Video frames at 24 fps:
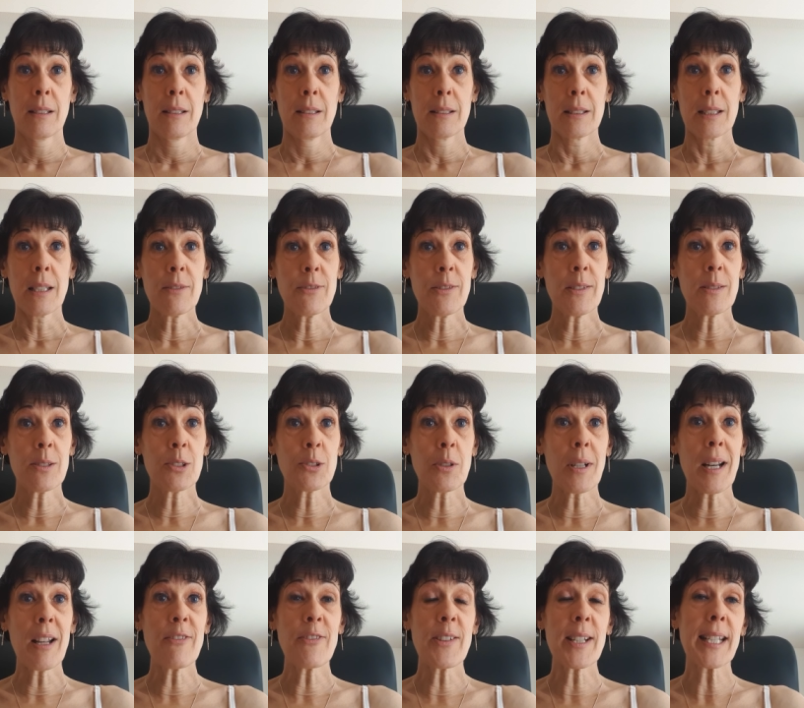Ça fait,
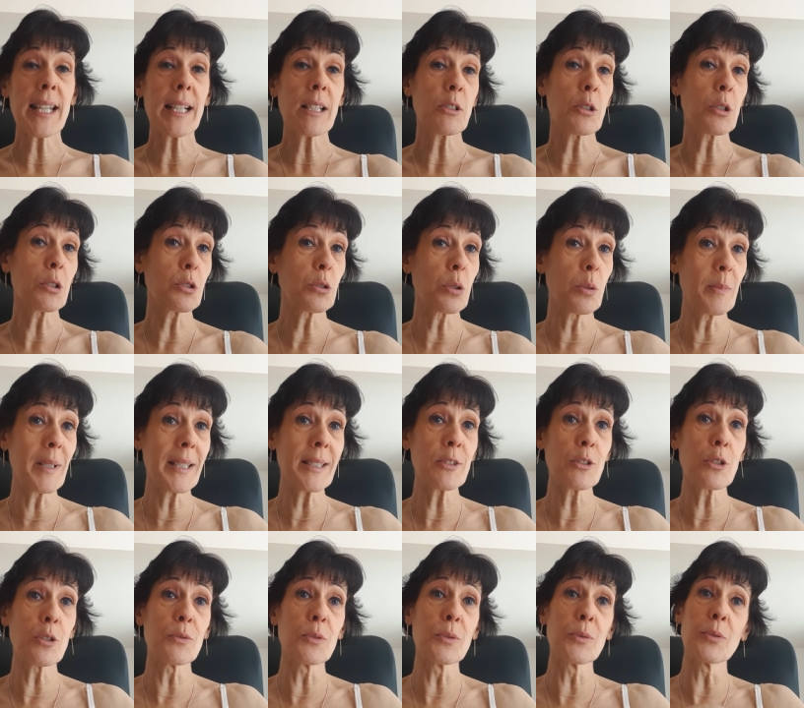cela fait quelques semaines
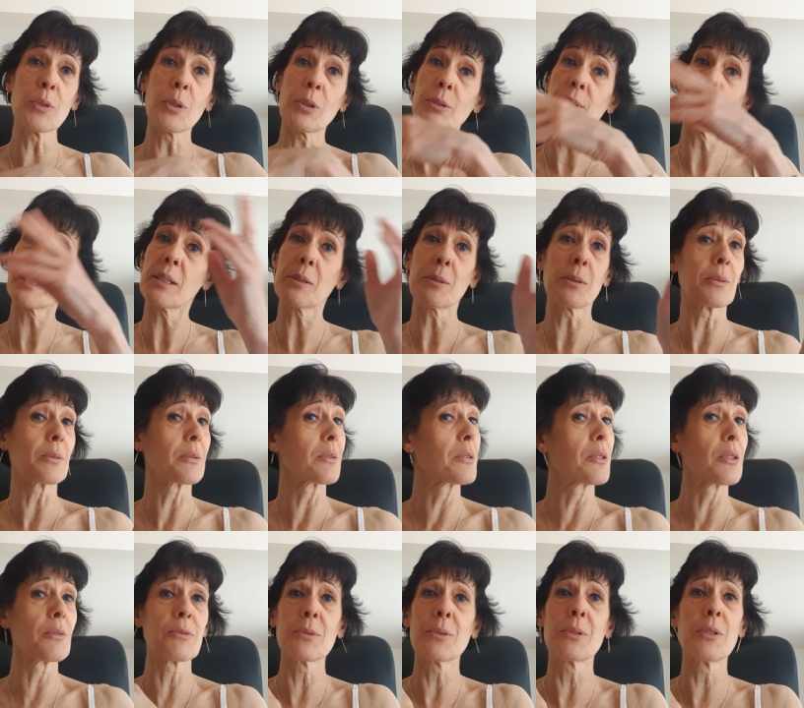que vous vous rendez compte
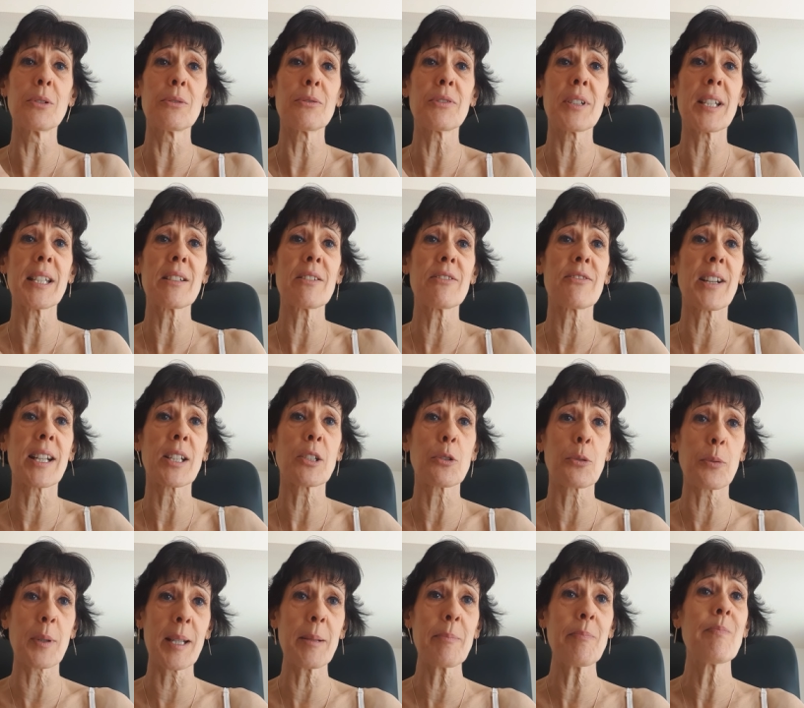que vous devez
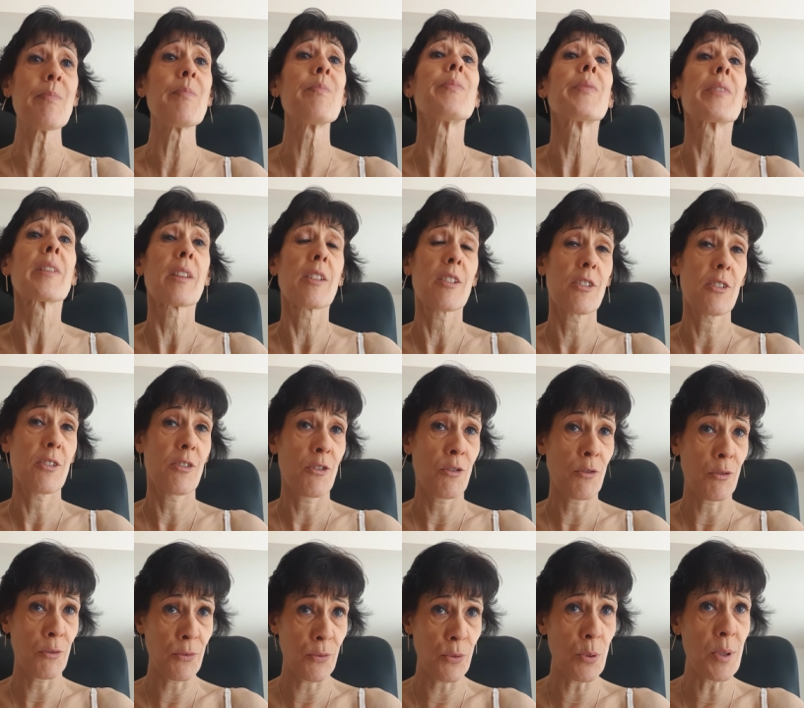évacuer,
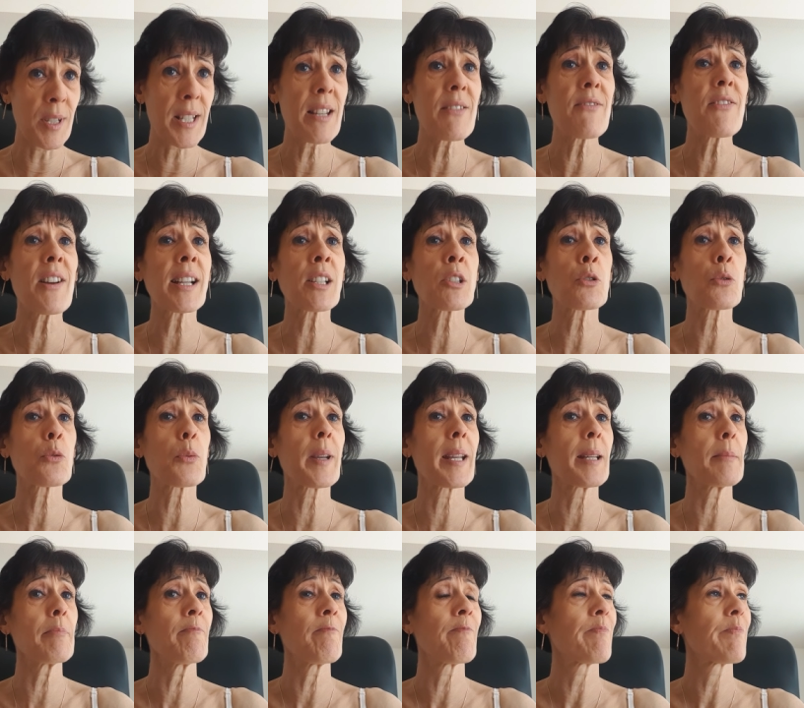vous
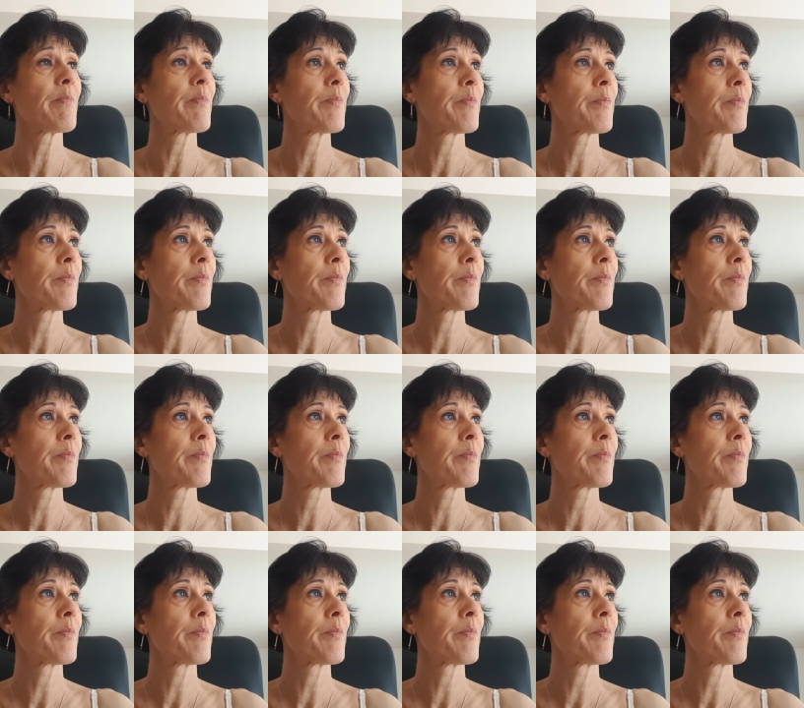évacuer,